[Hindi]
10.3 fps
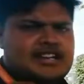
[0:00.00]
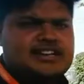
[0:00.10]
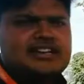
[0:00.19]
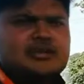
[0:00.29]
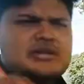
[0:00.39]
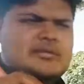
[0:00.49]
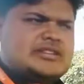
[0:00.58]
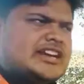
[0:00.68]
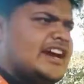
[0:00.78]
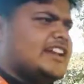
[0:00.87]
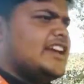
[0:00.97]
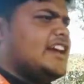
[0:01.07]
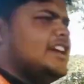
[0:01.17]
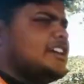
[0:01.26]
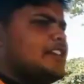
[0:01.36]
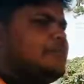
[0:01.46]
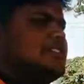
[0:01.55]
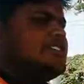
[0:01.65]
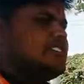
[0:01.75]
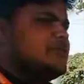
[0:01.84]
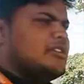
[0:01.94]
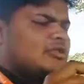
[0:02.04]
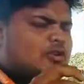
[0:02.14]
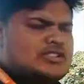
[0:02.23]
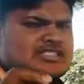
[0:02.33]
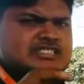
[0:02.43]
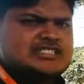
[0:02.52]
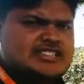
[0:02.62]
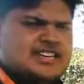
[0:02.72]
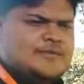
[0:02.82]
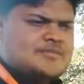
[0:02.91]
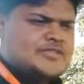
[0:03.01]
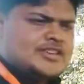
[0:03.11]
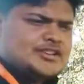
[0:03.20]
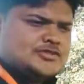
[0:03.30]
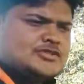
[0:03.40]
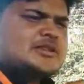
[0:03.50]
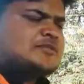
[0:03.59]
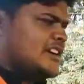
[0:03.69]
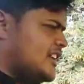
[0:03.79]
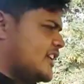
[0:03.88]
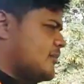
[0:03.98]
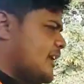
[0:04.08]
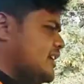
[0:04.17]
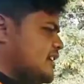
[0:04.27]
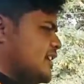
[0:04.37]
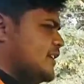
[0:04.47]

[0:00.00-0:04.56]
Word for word: लेकिन हम ये भी दिखाने आए हैं कि अपने क्षेत्र में कौन सी चीज़ें हैं जो सबसे अलग है भाई